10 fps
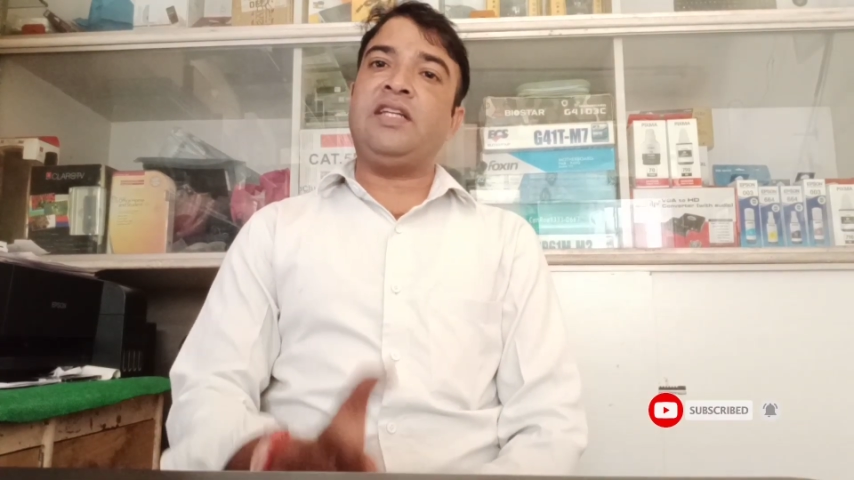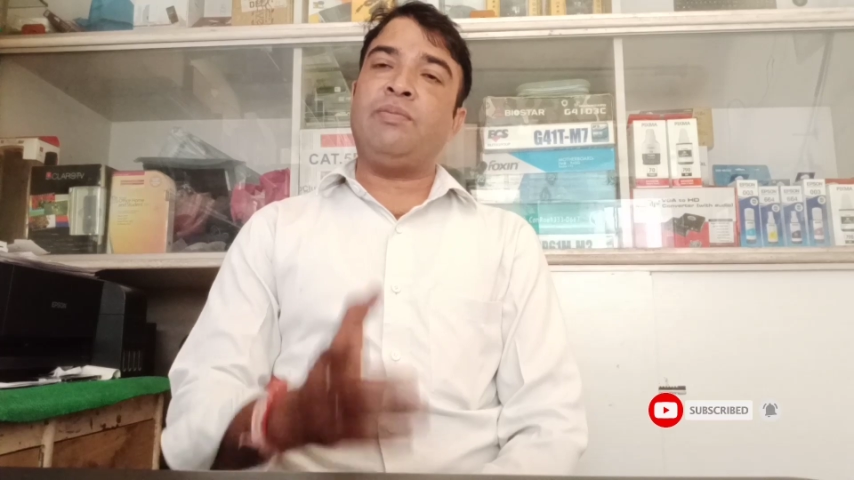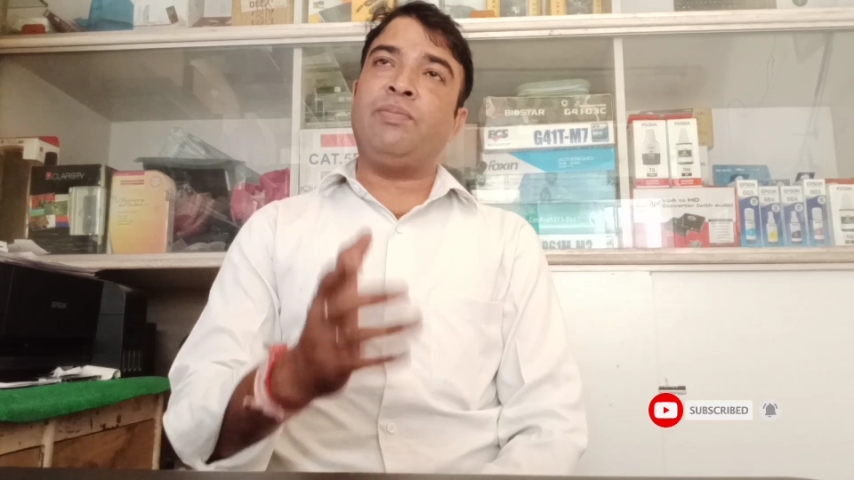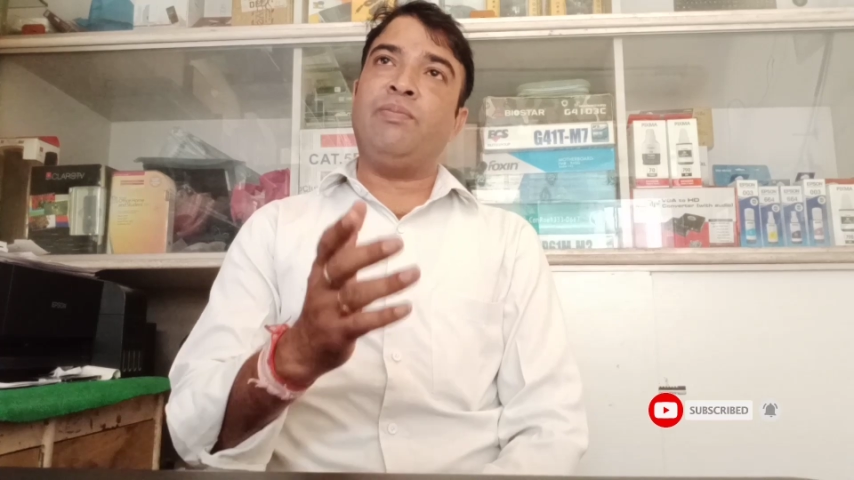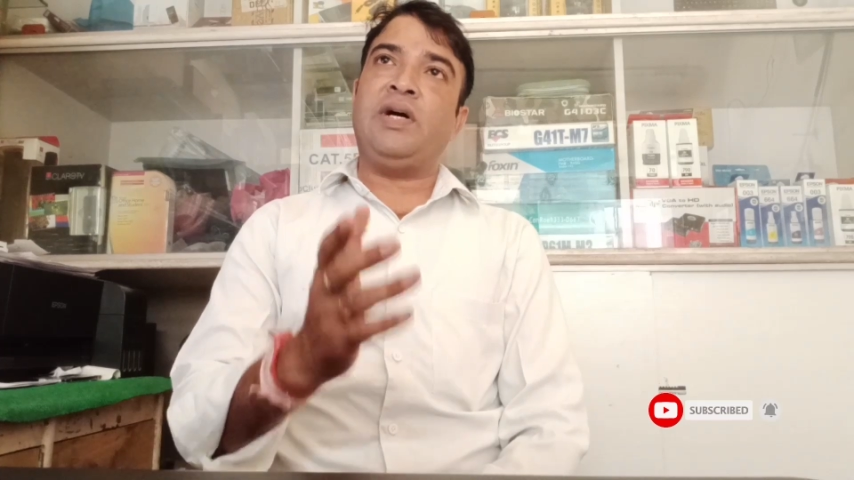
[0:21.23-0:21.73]

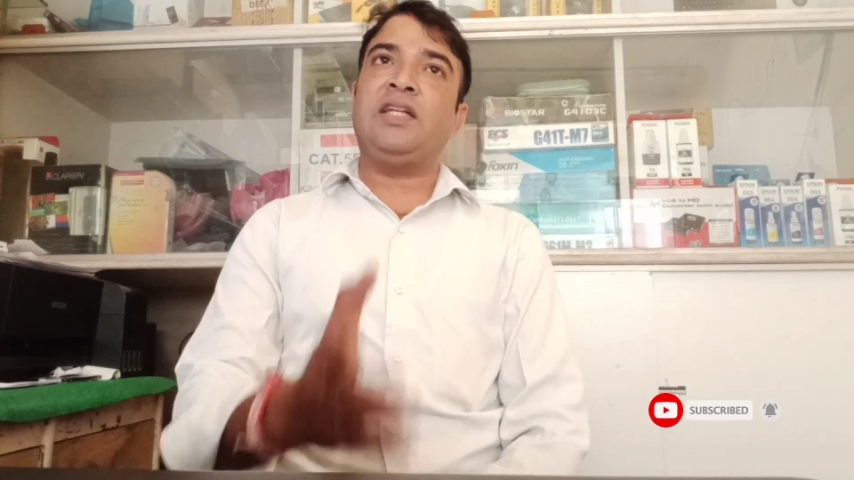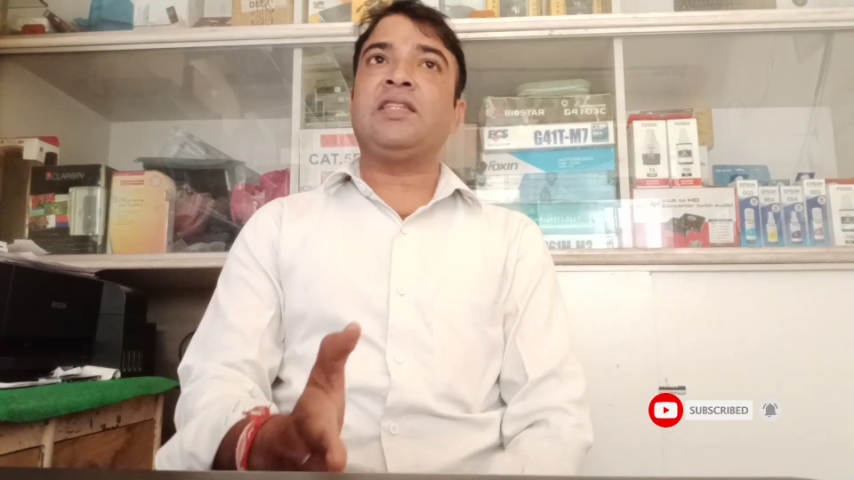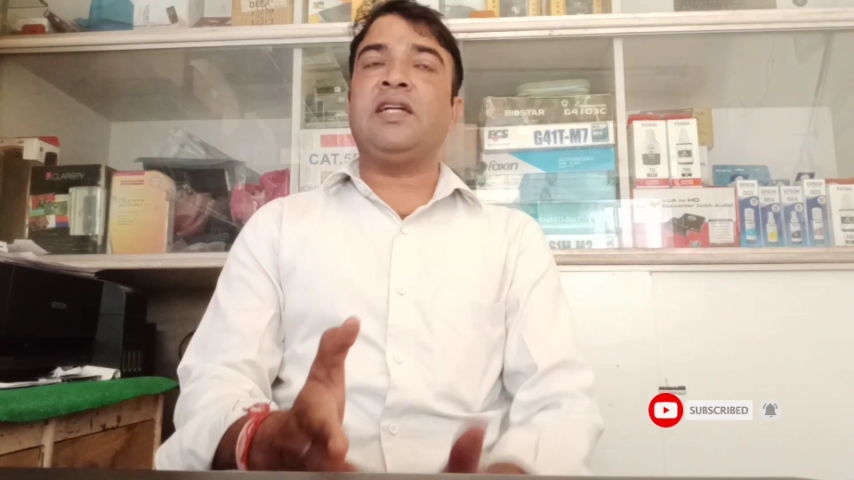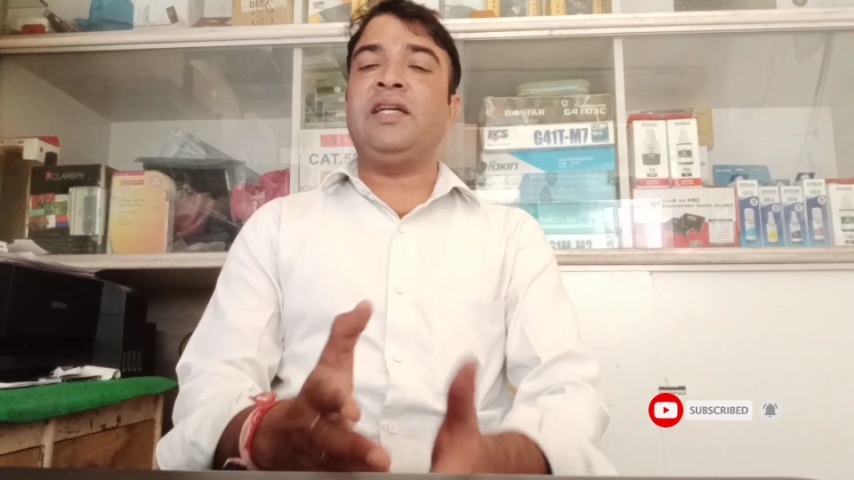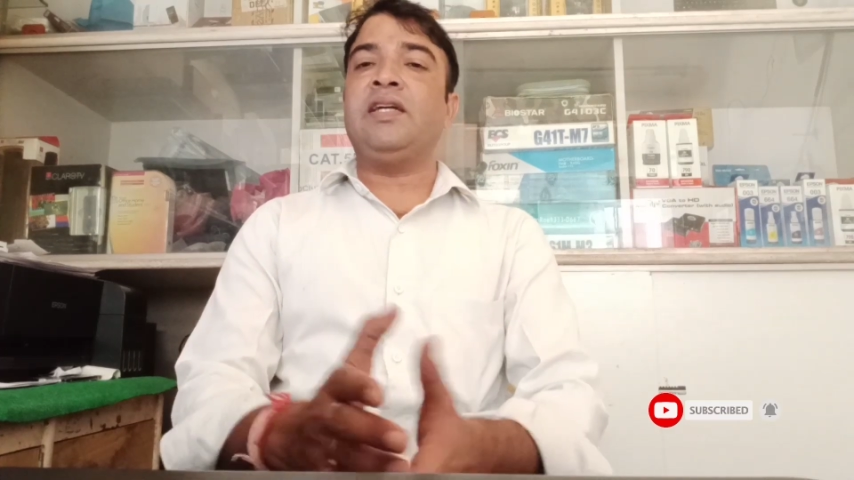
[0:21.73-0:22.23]
स्टेप बात
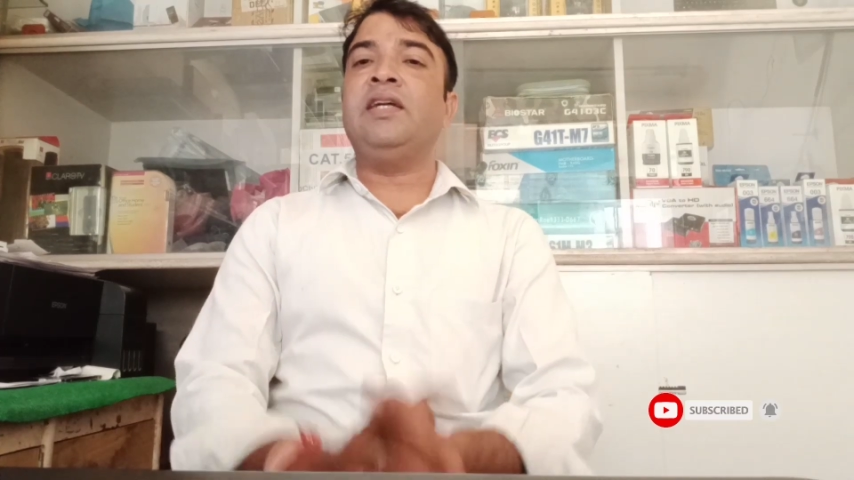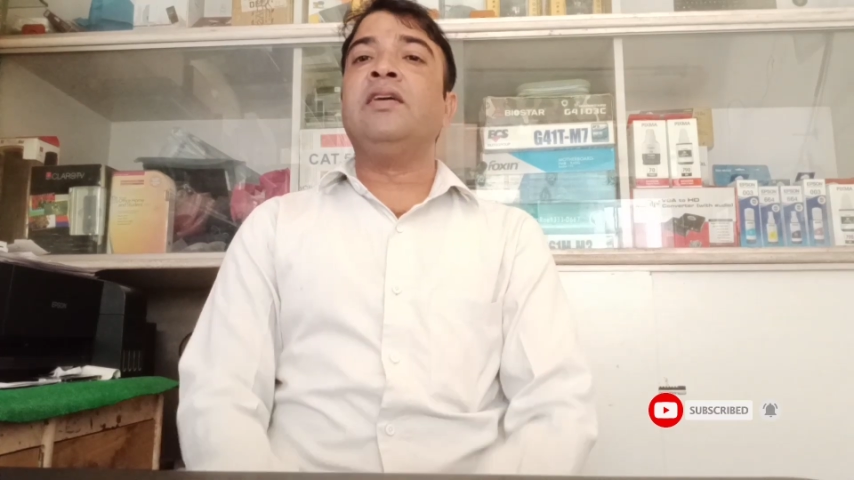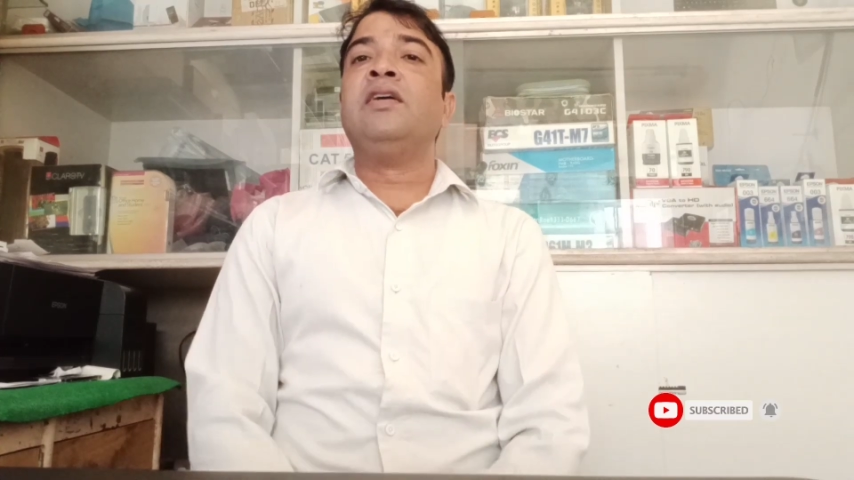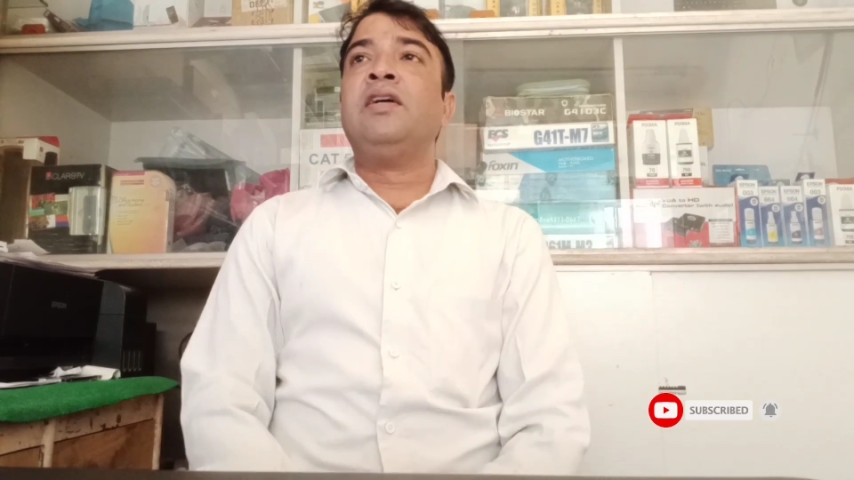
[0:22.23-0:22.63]
करेंगे